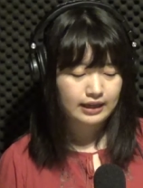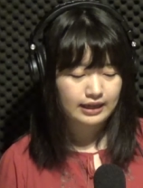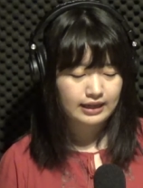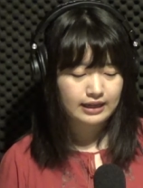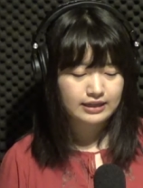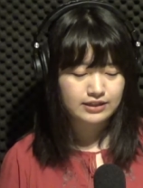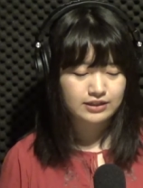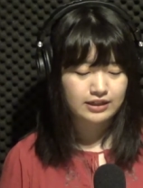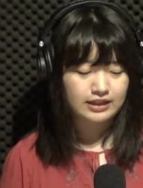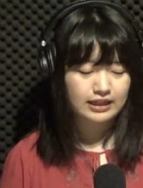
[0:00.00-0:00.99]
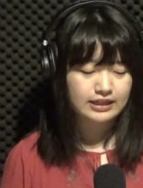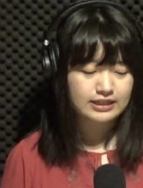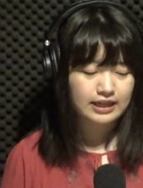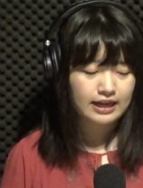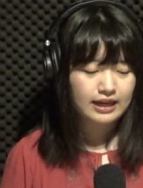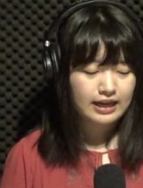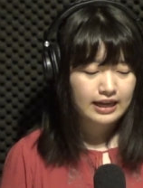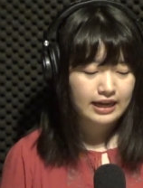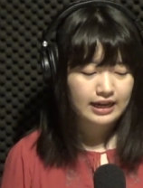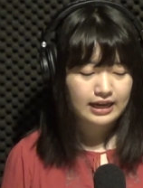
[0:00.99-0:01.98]
えー、続いてですね、
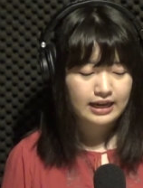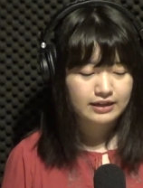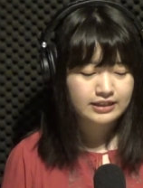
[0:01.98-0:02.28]
えー、